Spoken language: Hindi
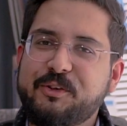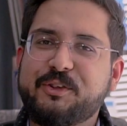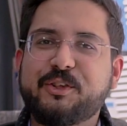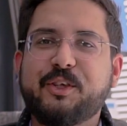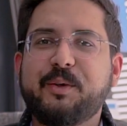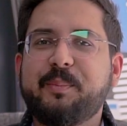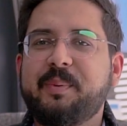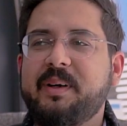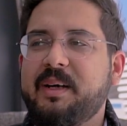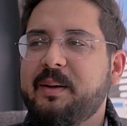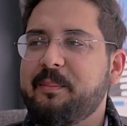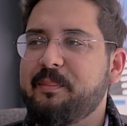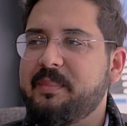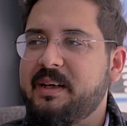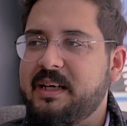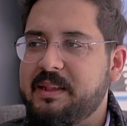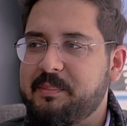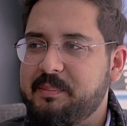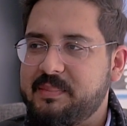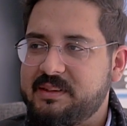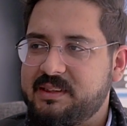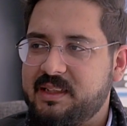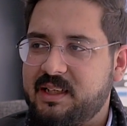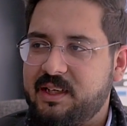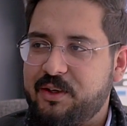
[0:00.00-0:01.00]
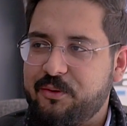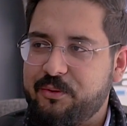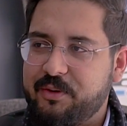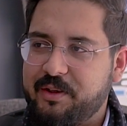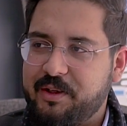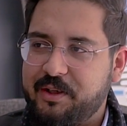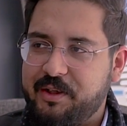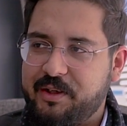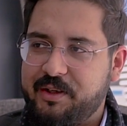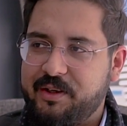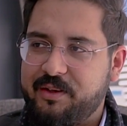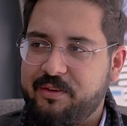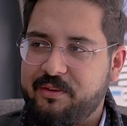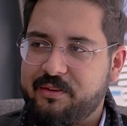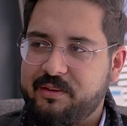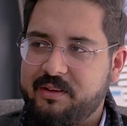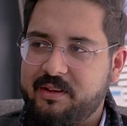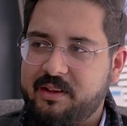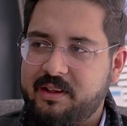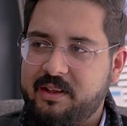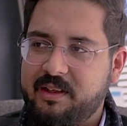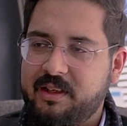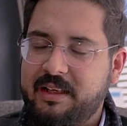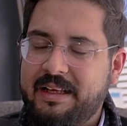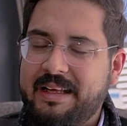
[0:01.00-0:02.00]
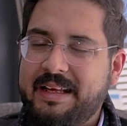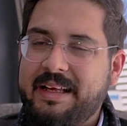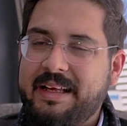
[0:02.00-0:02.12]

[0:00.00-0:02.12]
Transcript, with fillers: उसको फिर हम बाद में सेल आउट कर रहे होते हैं